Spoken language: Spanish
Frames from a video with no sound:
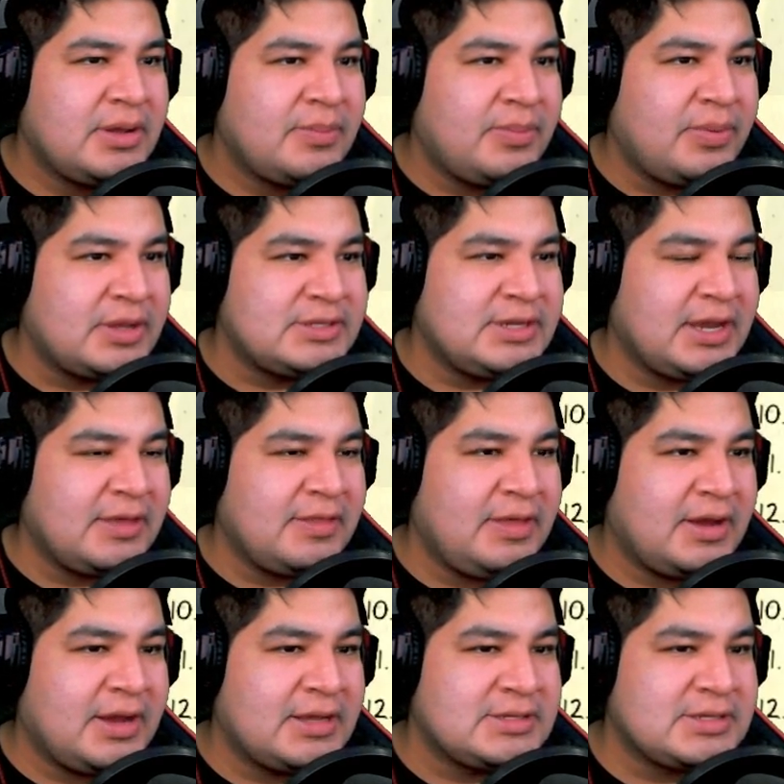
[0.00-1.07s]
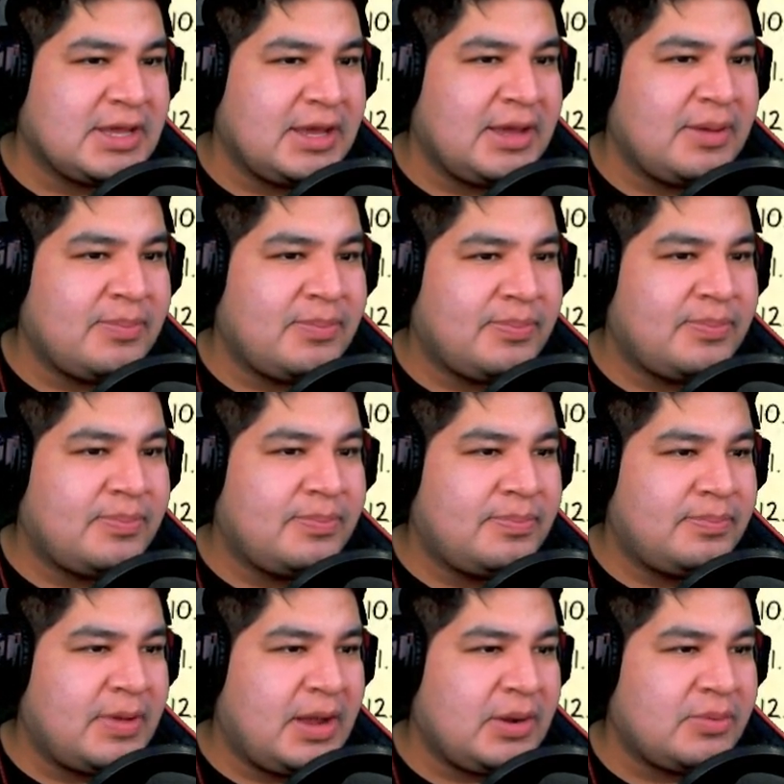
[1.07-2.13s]
Pero así que digas que
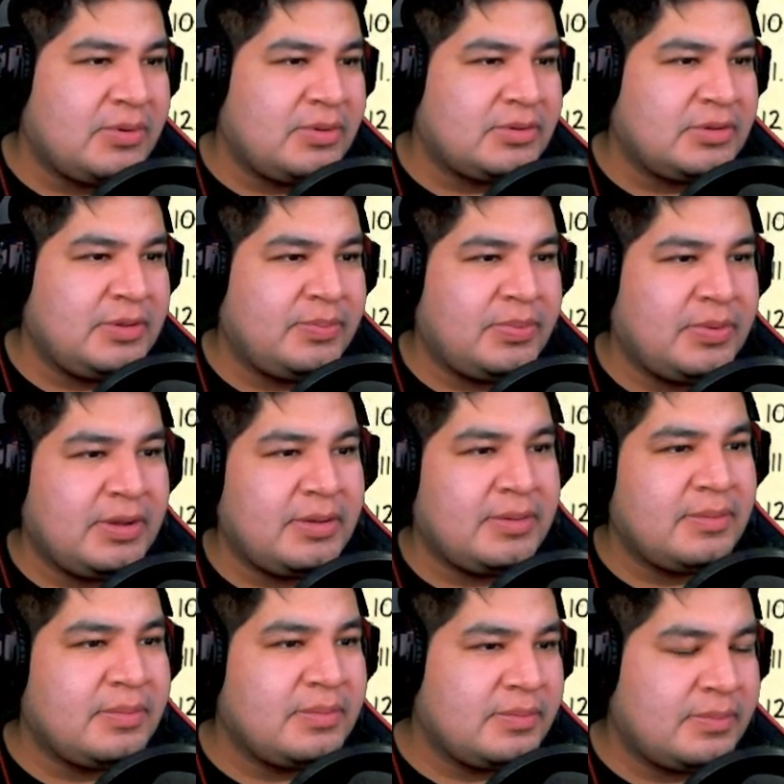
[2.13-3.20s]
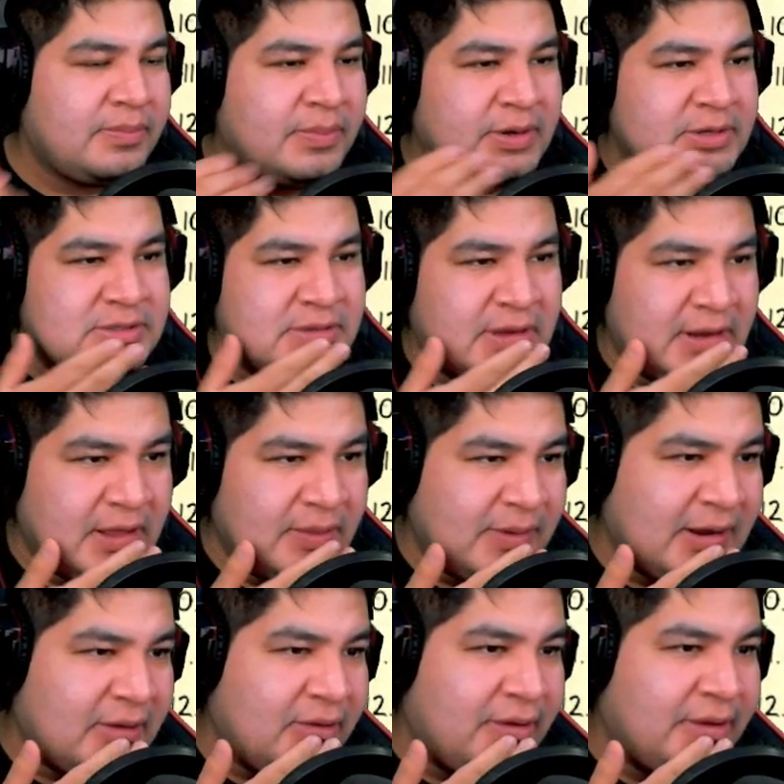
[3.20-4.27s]
algún otro tipo de Personalidad.
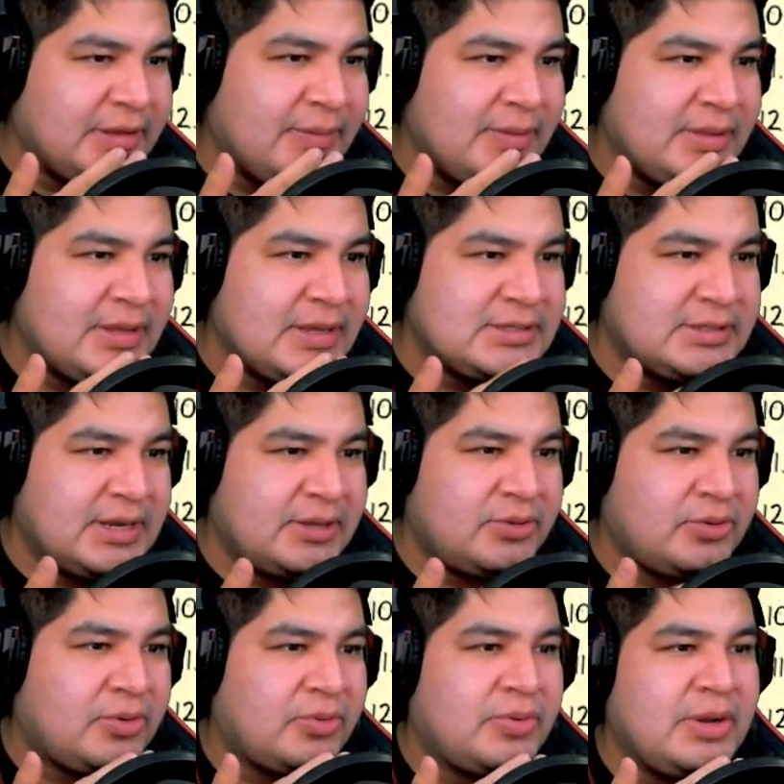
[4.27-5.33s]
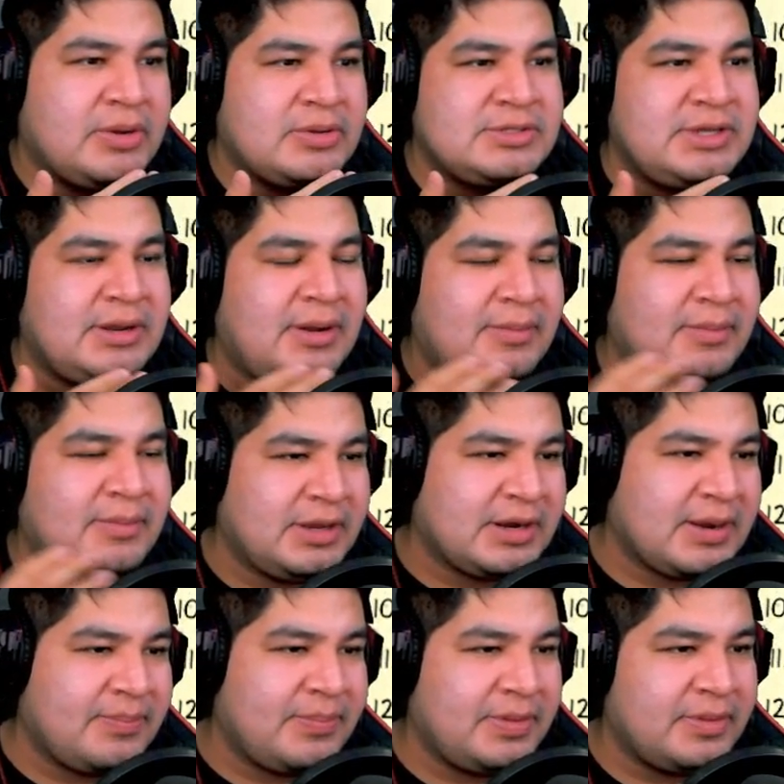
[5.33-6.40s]
Mirarlo directamente descenderá tu cordura considerablemente
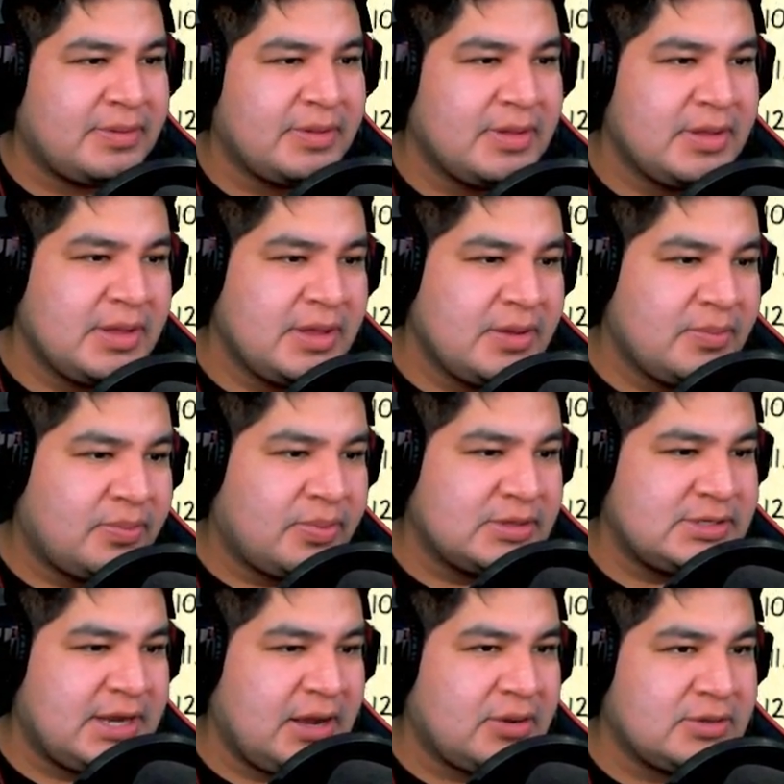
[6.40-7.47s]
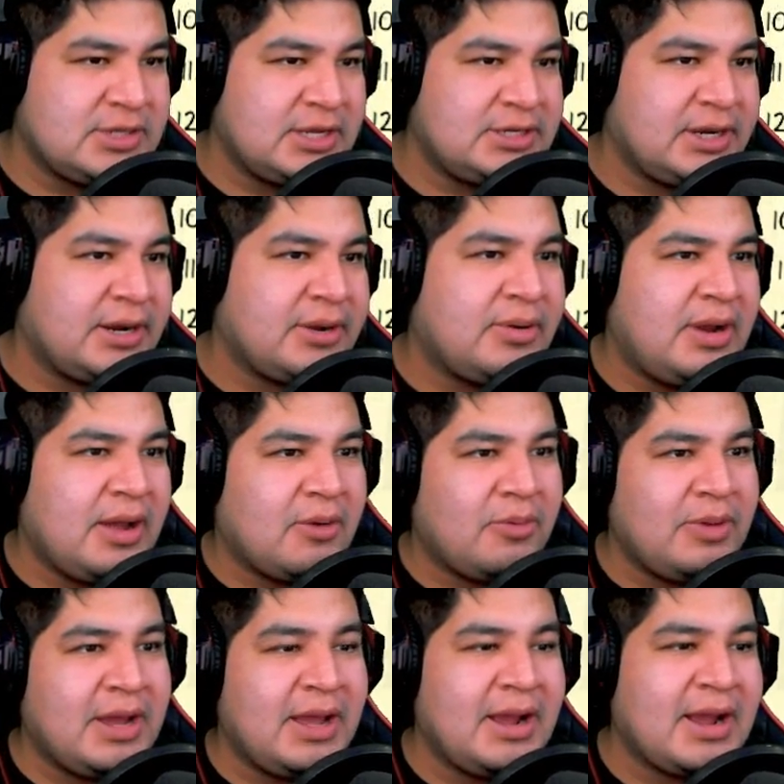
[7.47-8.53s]
rápido. Pues será cosa de checar con la
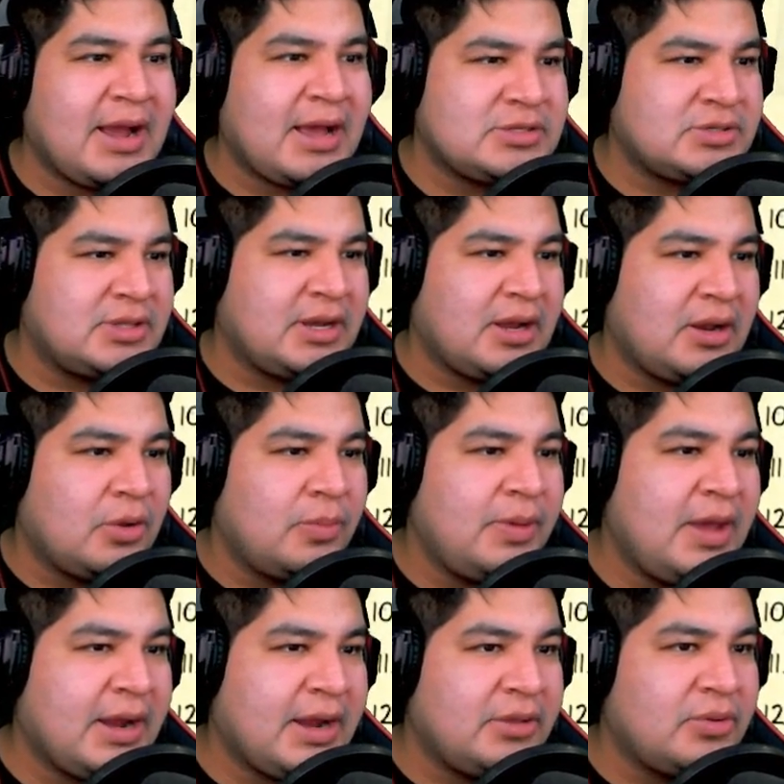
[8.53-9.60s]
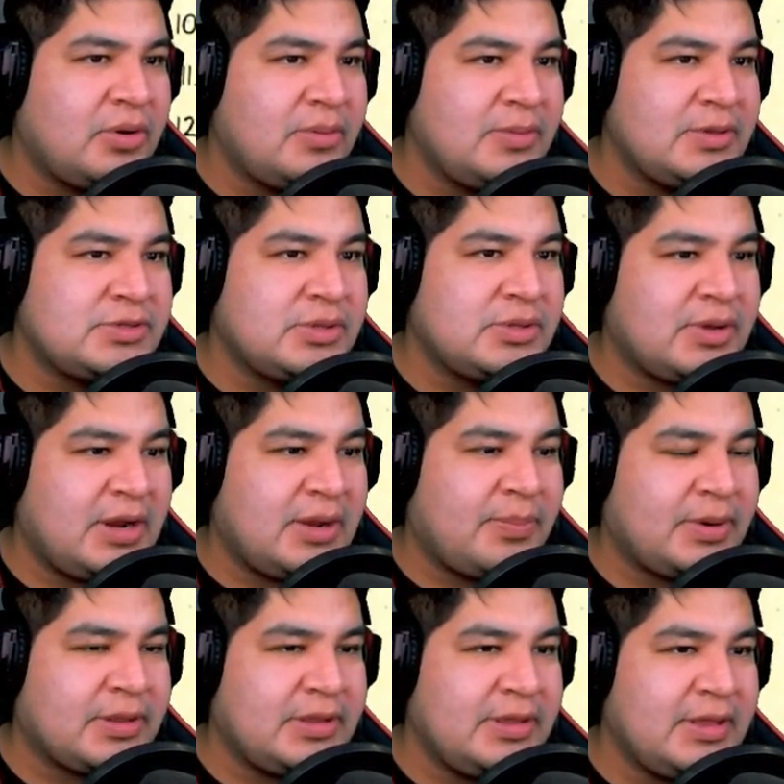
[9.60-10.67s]
Ouija en caso de que lo vea, que no lo he visto en toda la
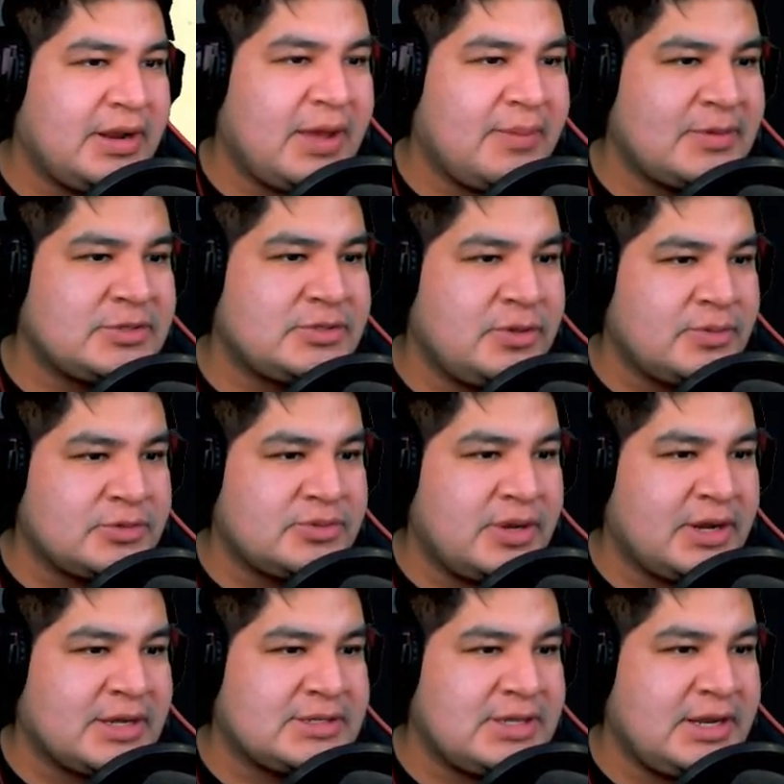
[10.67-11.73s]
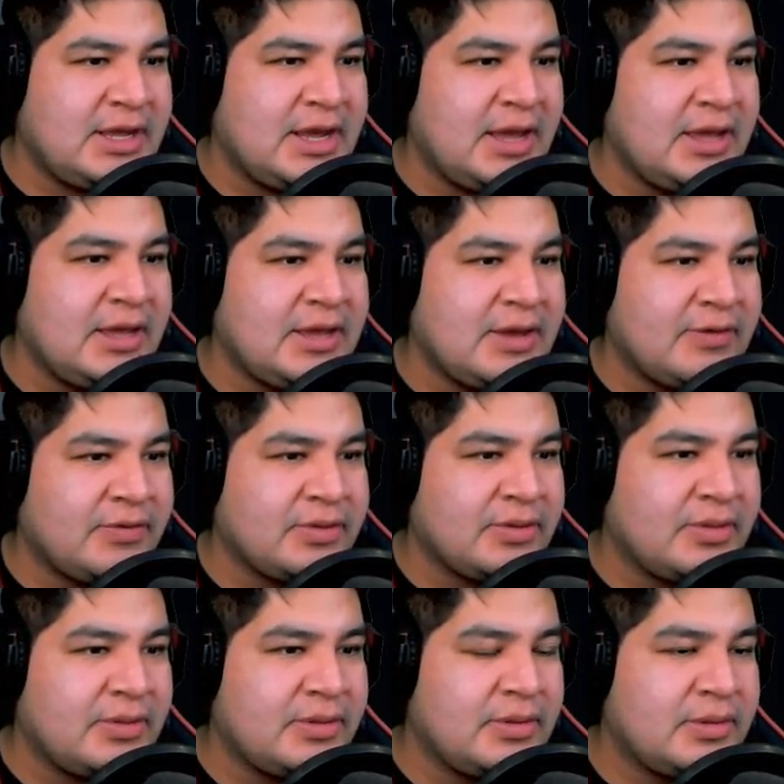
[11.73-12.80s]
partida. más tuvimos una cacería ahí y ya fue todo.